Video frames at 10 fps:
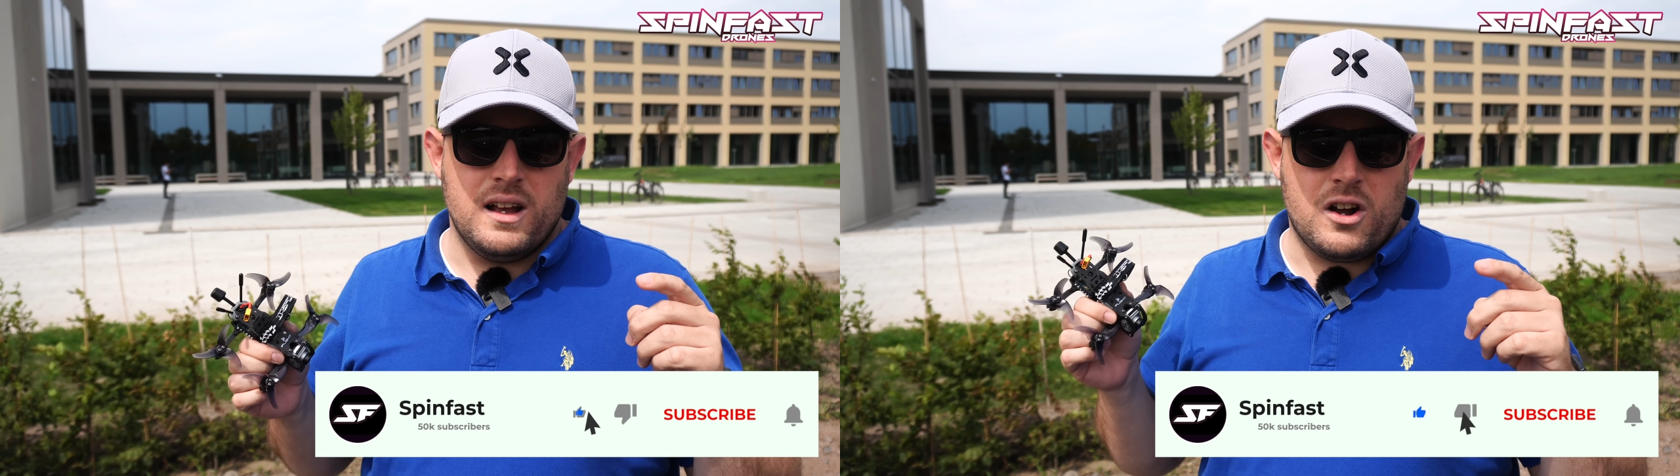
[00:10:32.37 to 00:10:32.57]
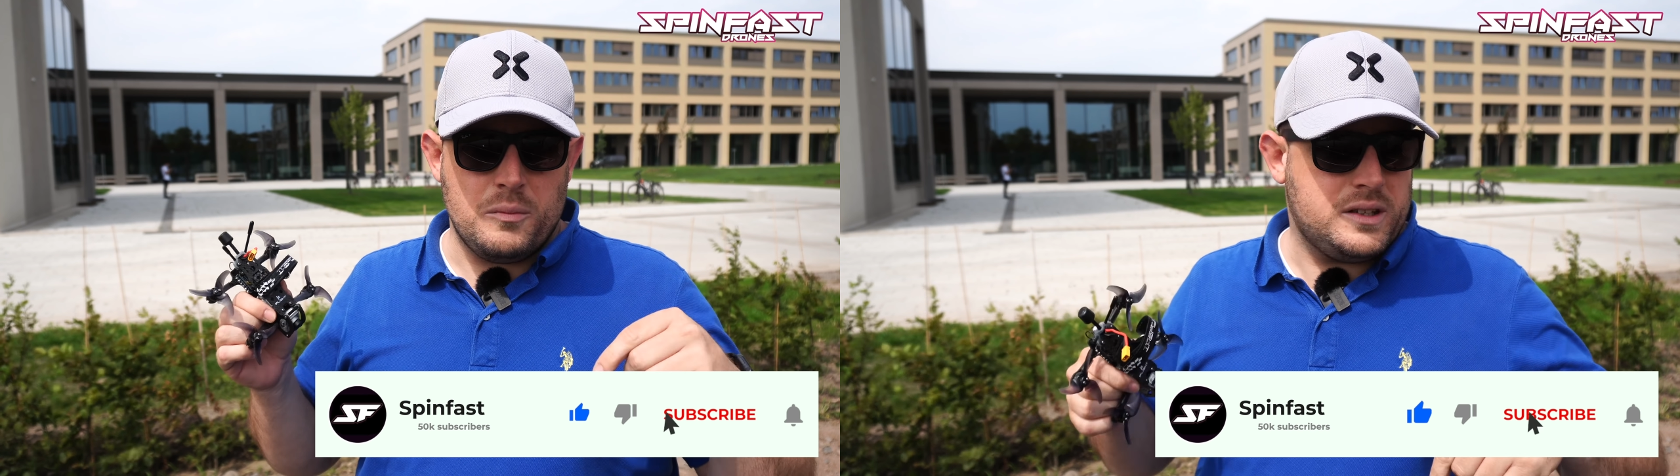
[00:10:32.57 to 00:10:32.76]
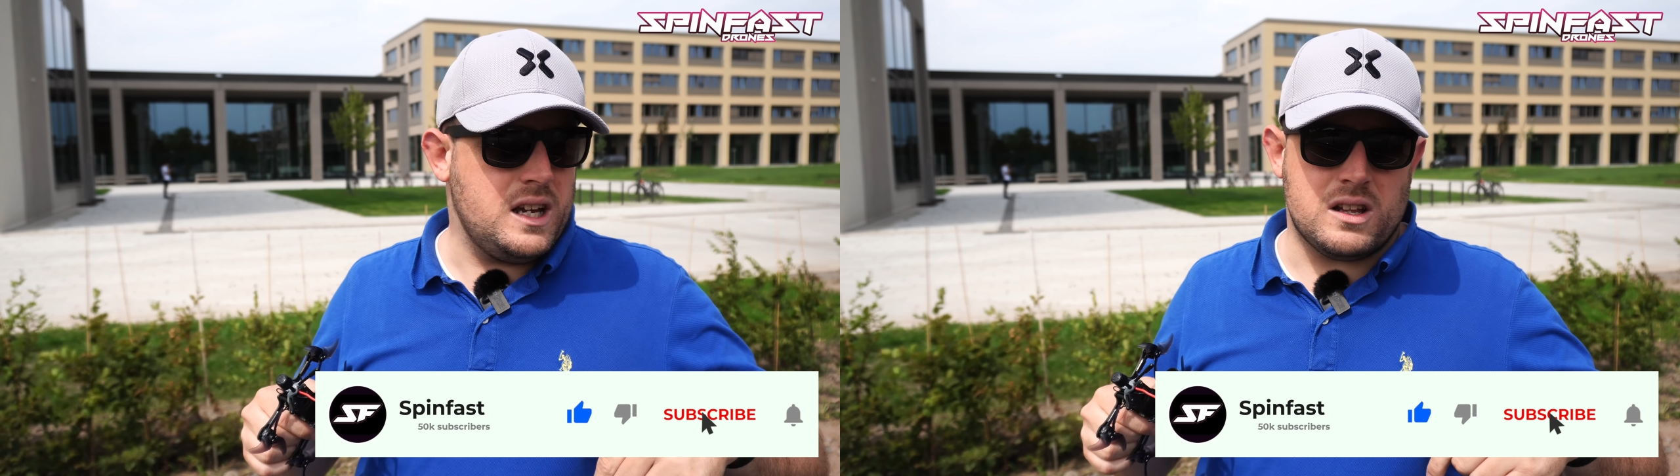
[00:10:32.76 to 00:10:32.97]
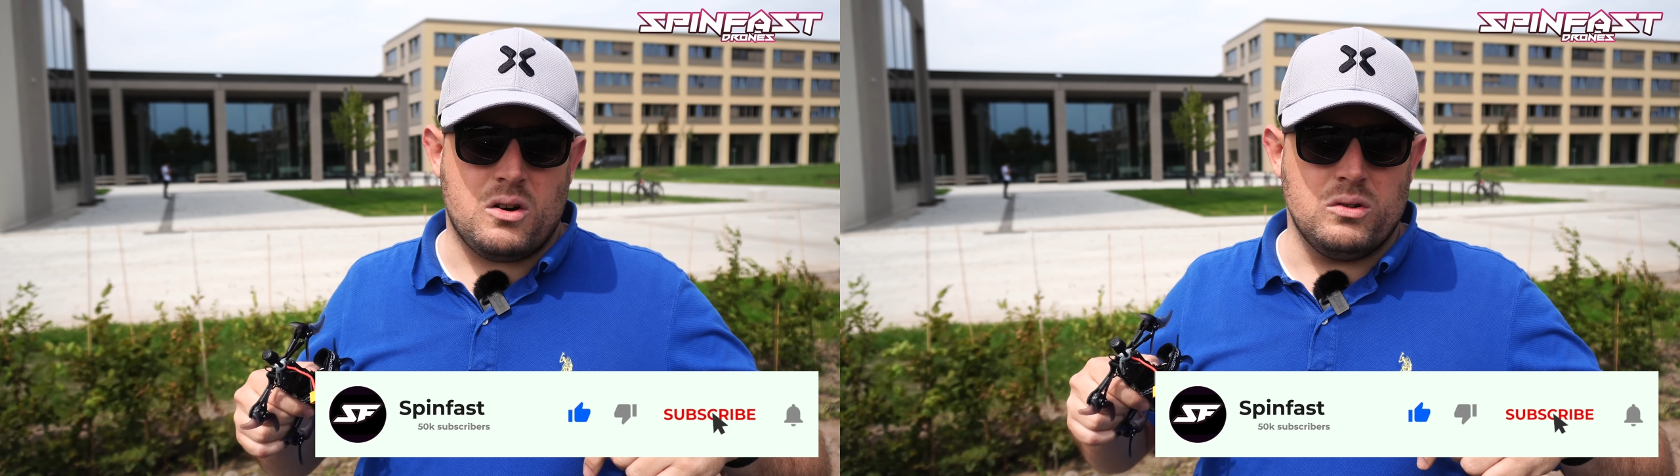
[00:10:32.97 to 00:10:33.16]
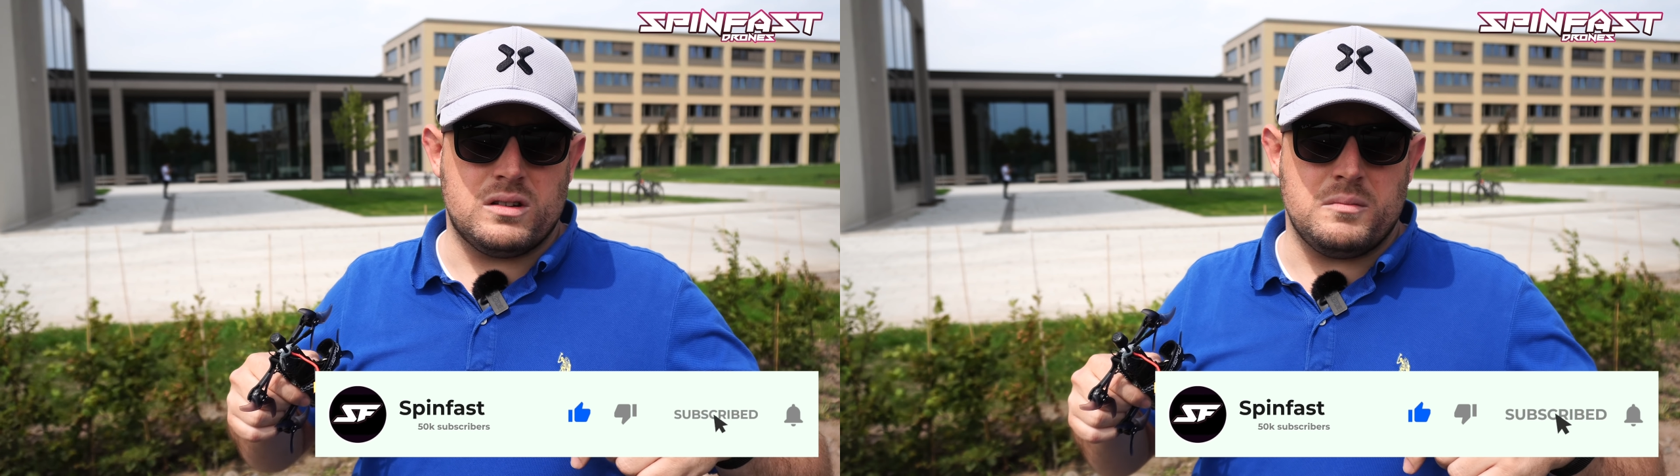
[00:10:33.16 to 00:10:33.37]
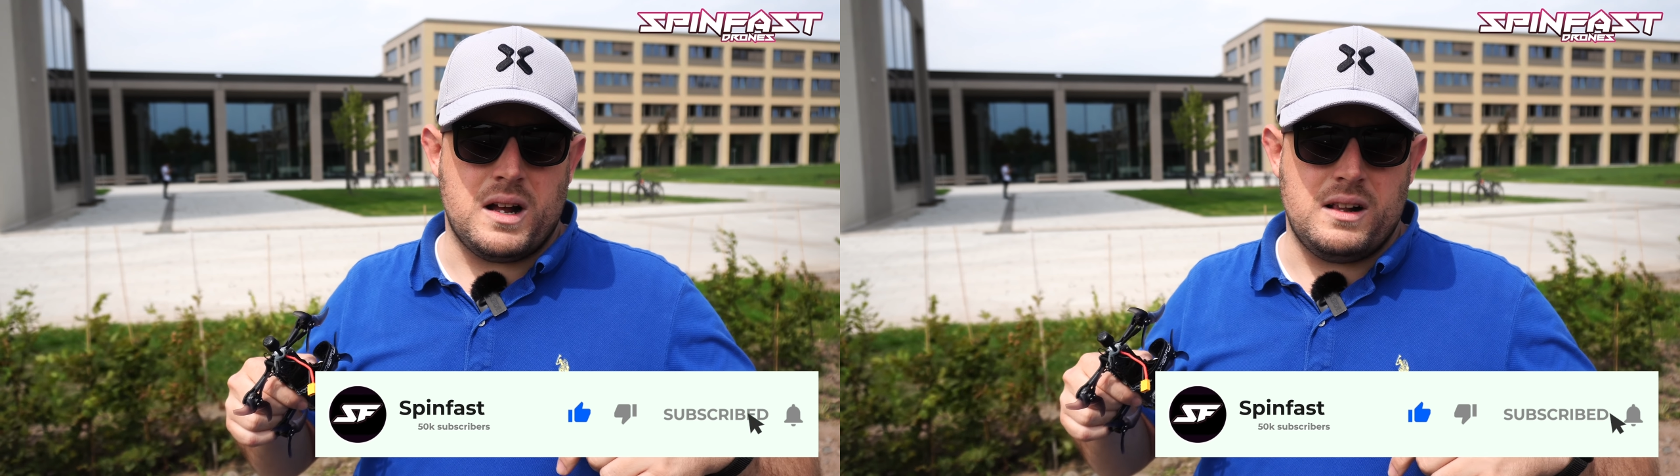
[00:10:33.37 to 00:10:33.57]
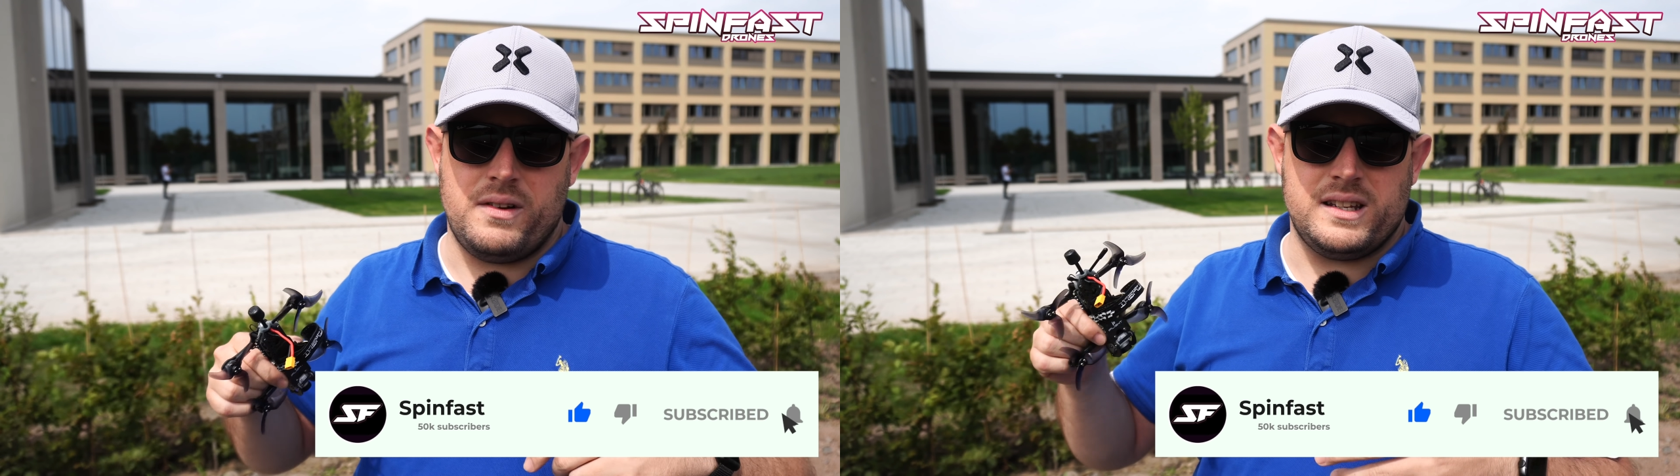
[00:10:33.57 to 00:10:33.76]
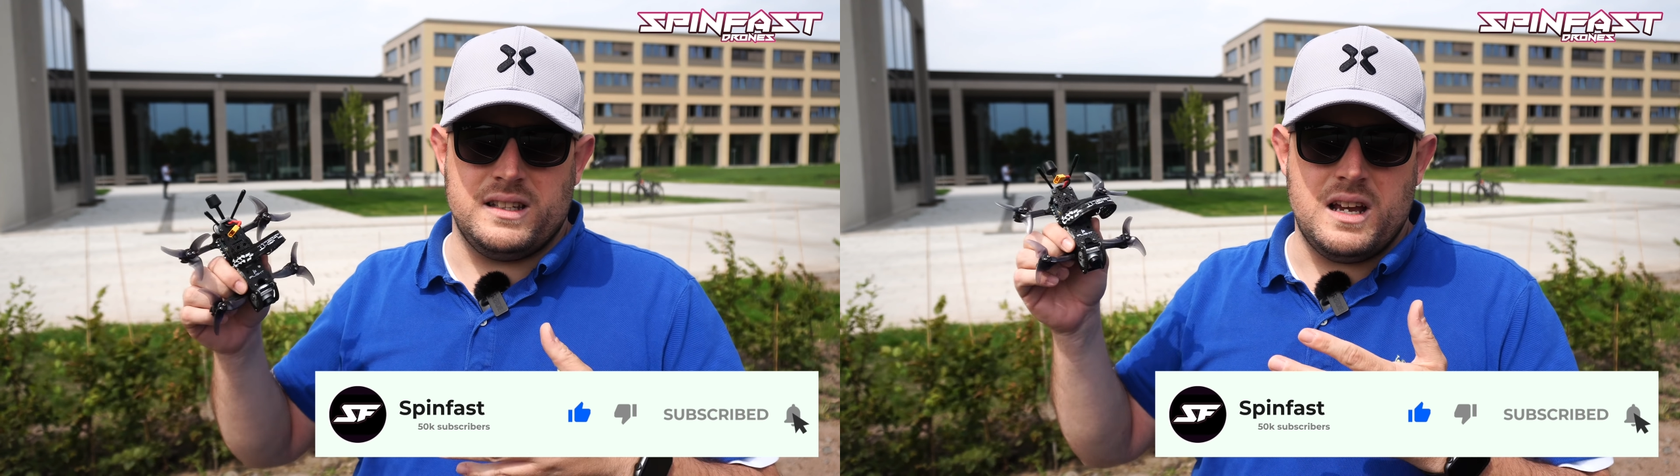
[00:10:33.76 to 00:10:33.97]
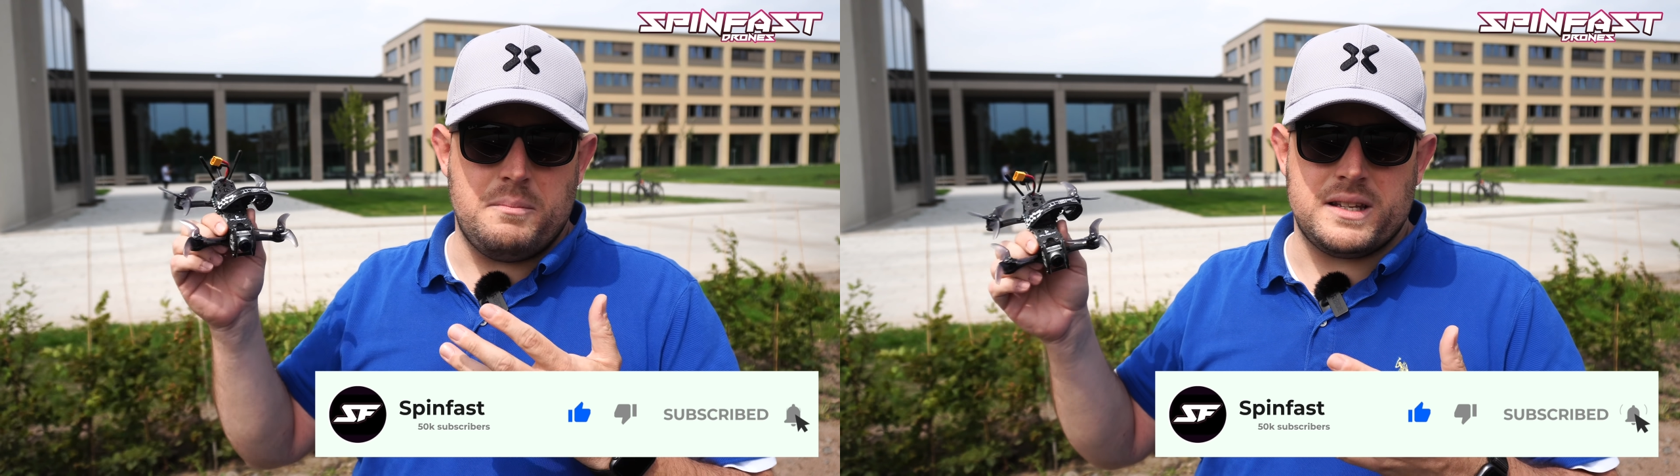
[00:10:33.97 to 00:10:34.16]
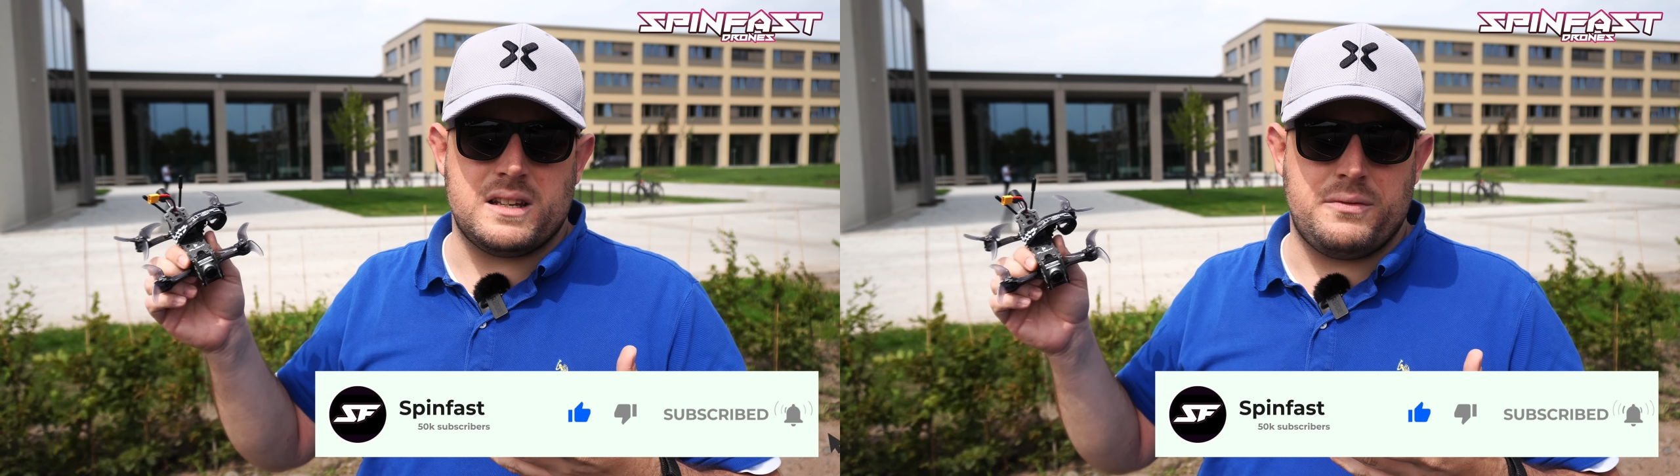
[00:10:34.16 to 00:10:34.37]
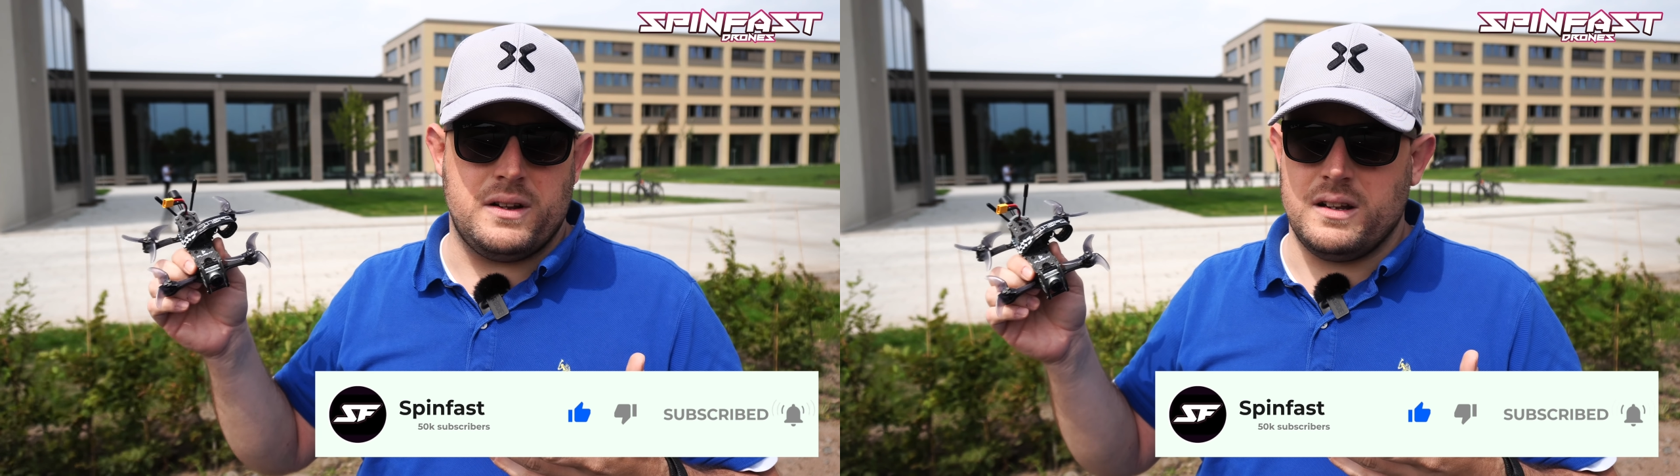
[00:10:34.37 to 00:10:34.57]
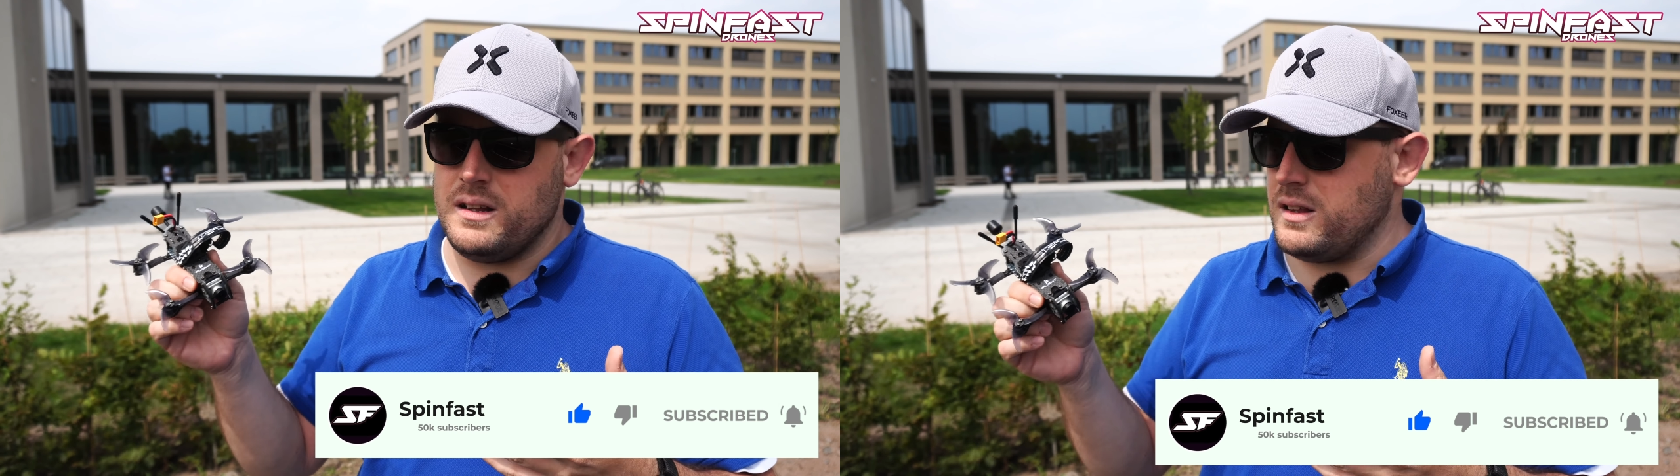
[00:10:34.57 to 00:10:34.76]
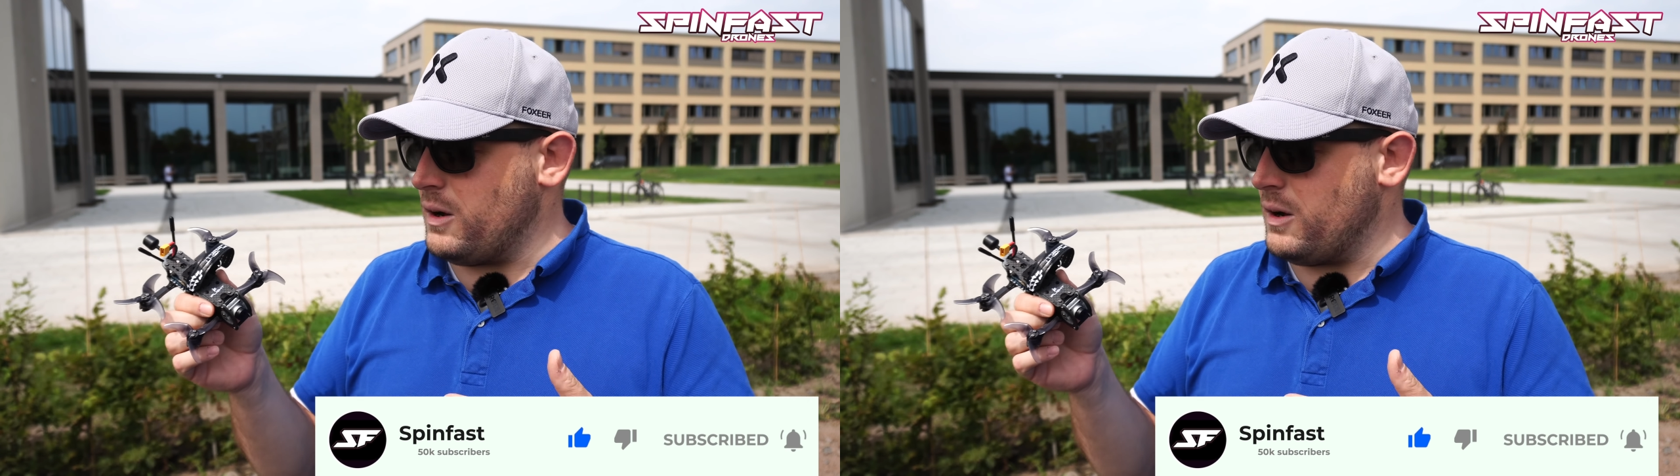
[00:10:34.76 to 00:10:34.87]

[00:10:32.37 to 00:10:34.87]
Kommentiert auch unten mal, welchen ihr besser findet,